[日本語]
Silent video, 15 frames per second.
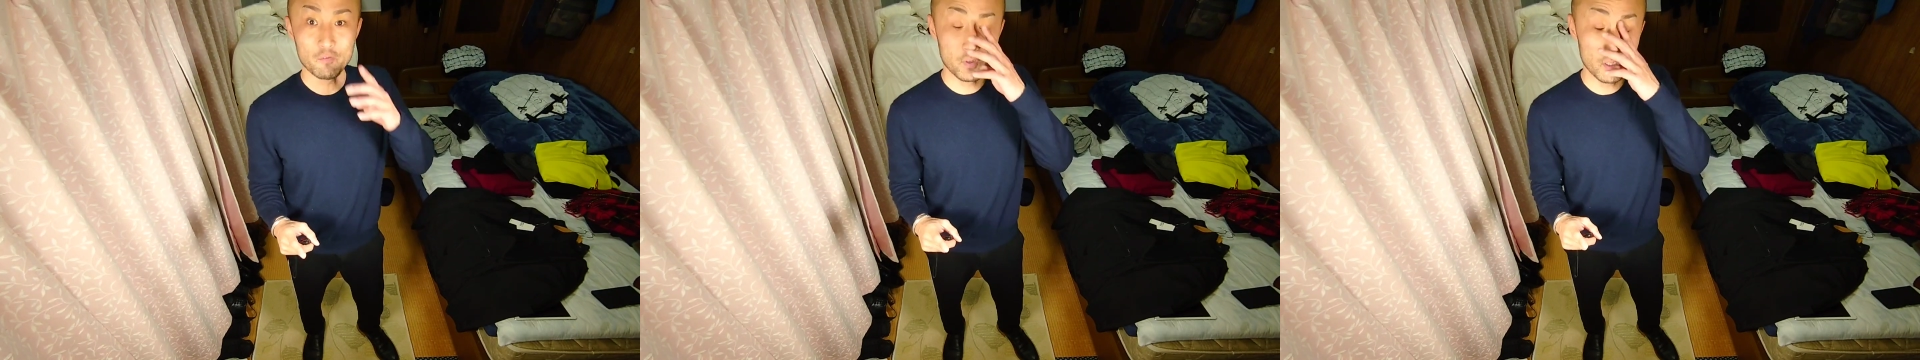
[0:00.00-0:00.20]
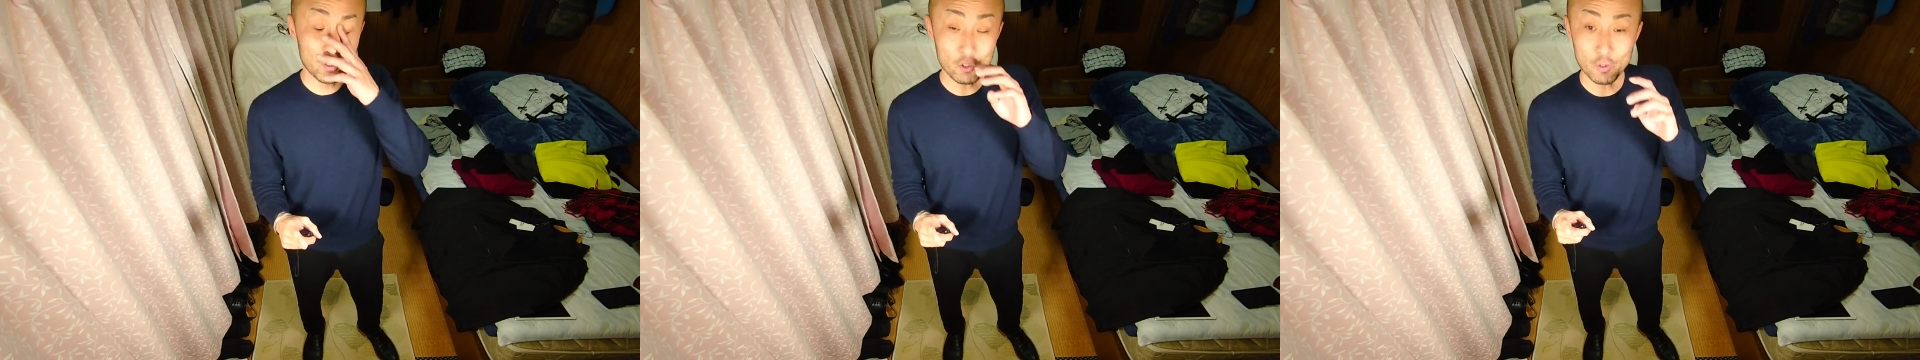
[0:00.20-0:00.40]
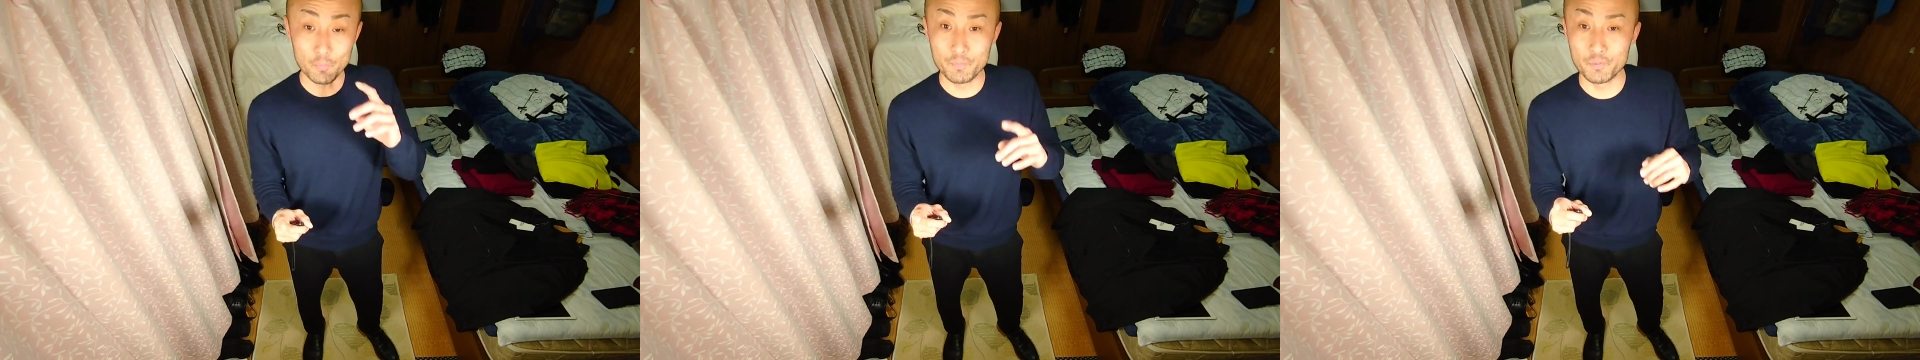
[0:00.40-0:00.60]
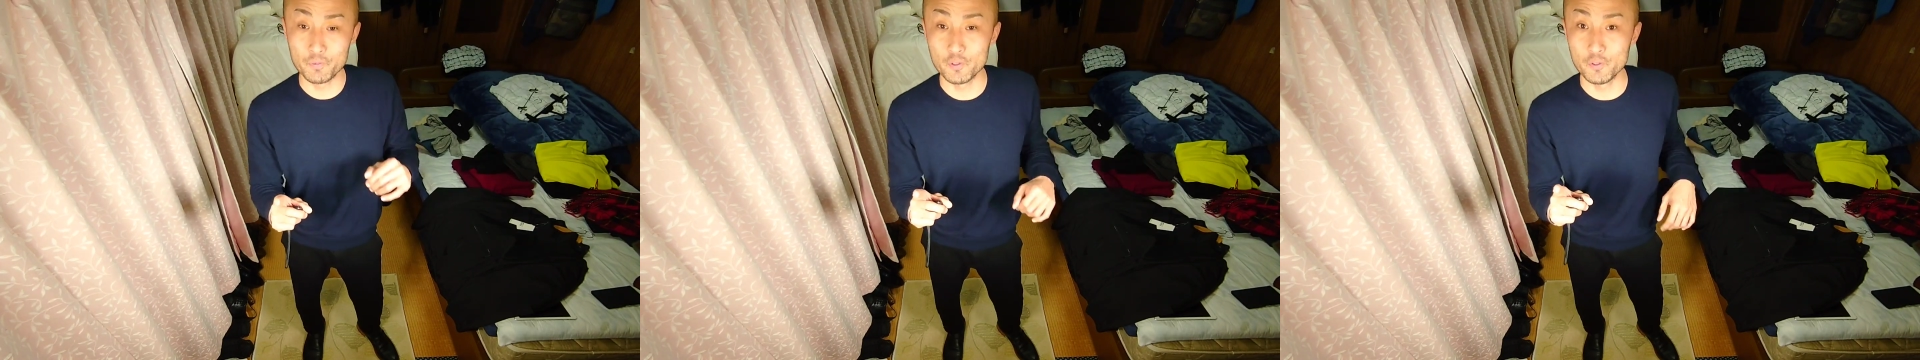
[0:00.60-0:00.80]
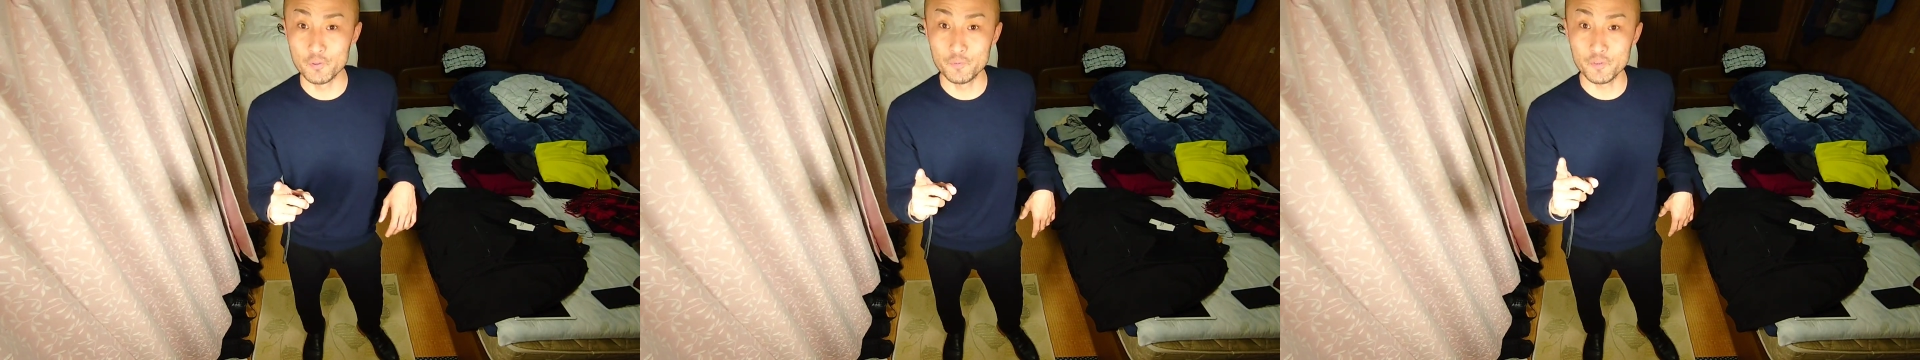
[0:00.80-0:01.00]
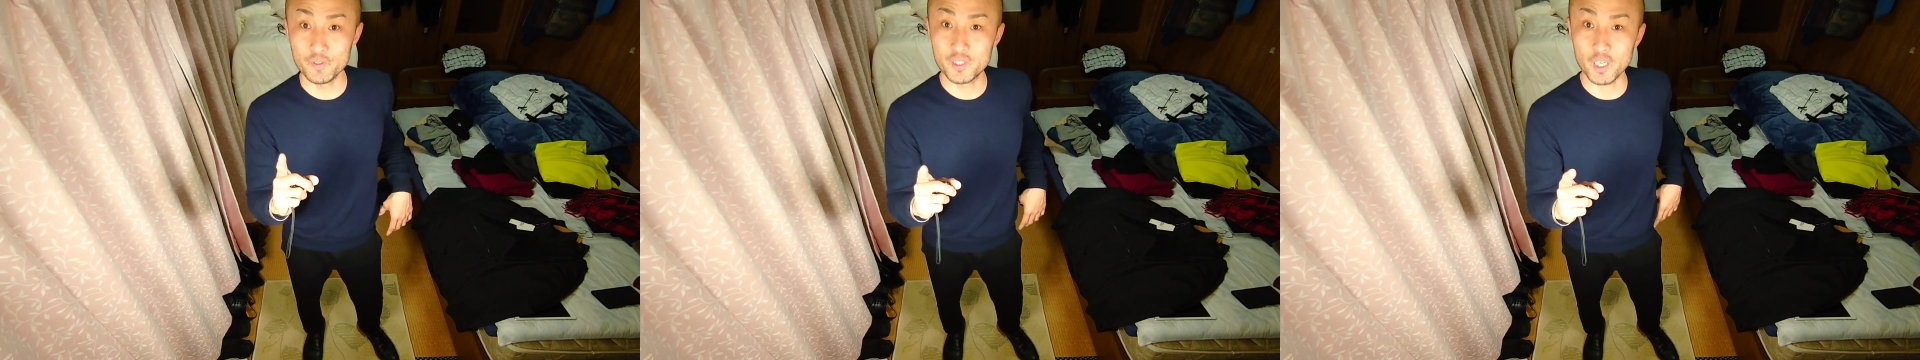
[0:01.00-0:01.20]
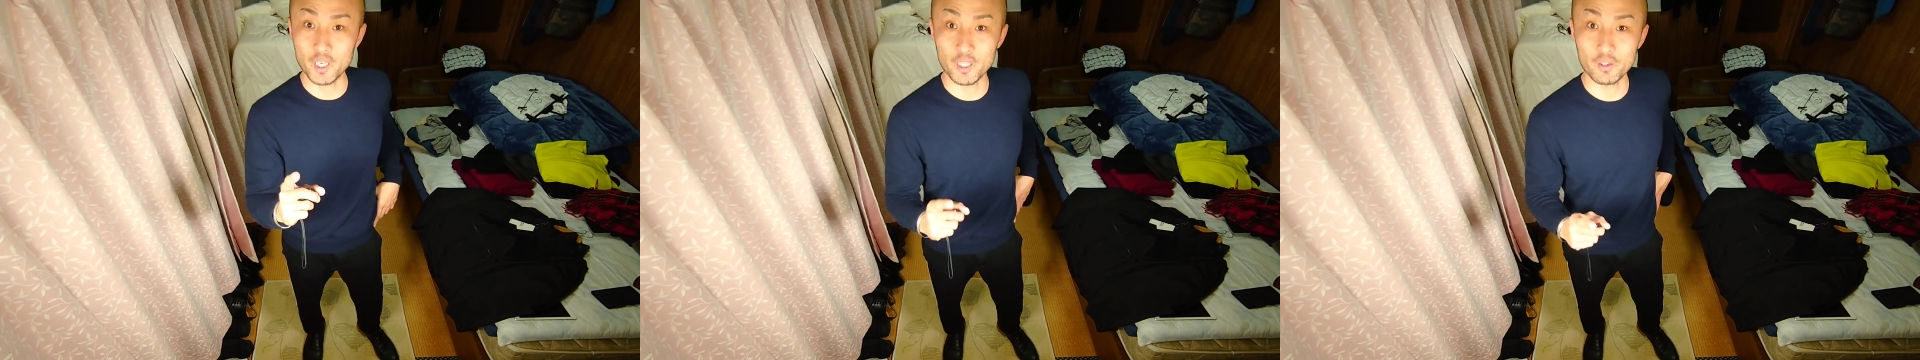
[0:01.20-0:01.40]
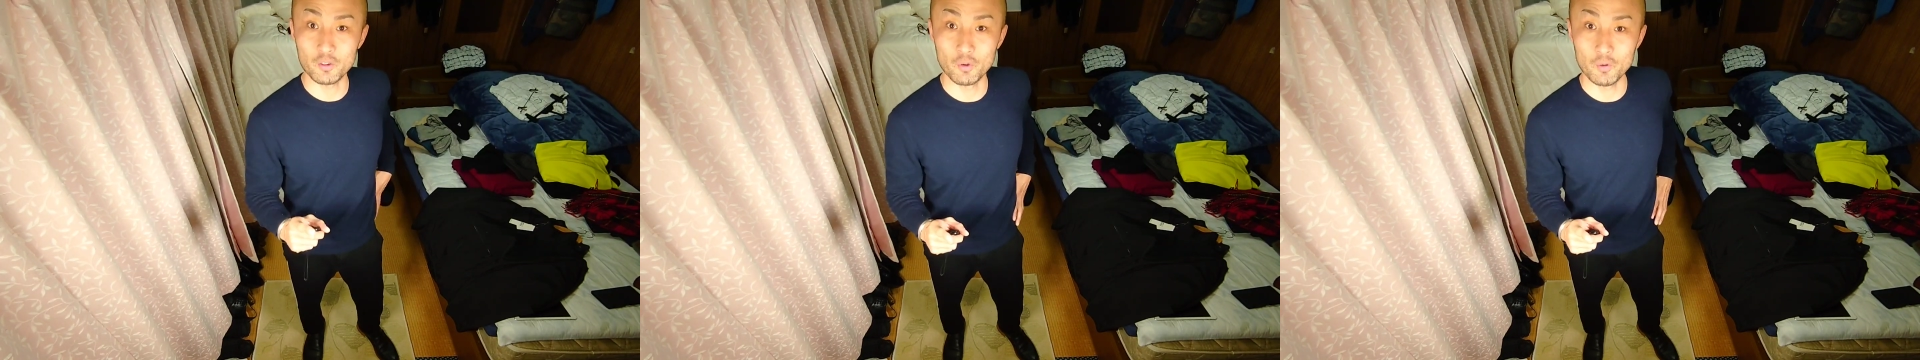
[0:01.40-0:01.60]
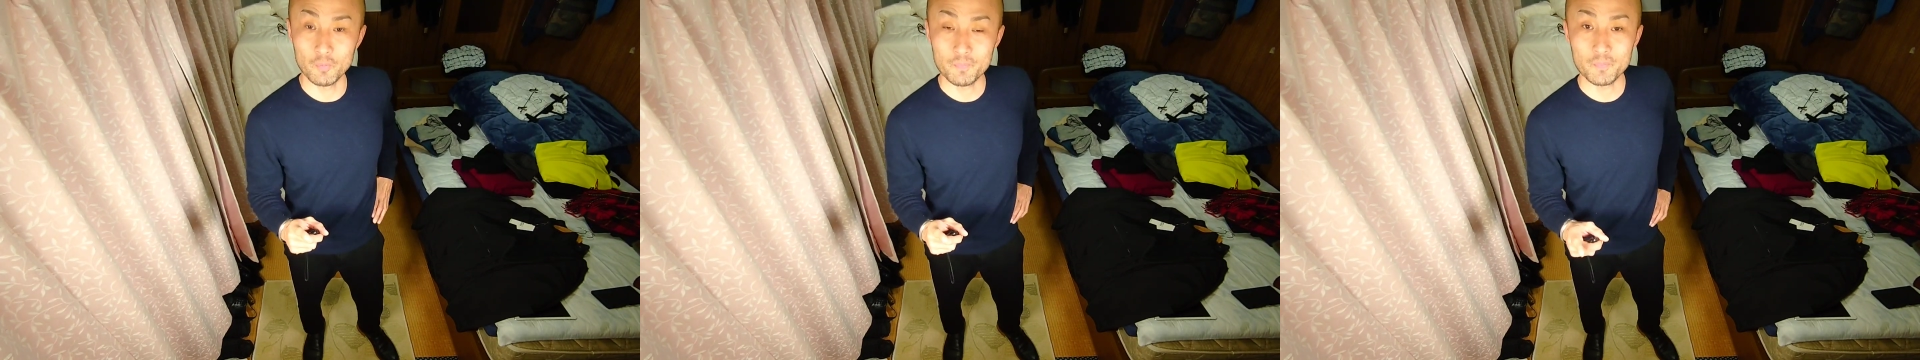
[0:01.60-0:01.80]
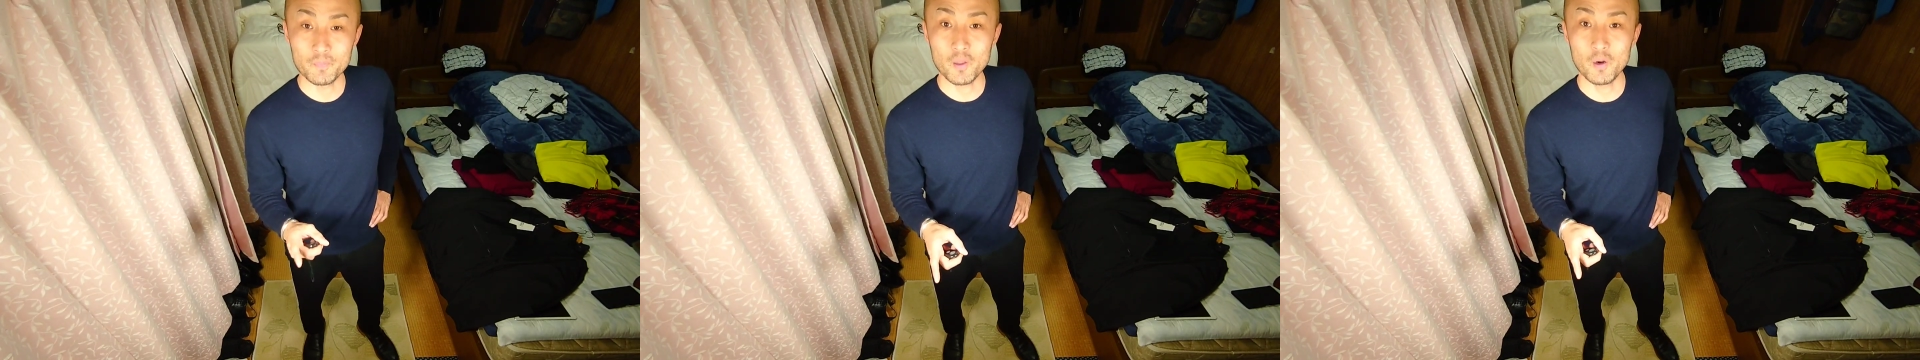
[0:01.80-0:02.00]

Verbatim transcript: ウィンドプルーフジャケット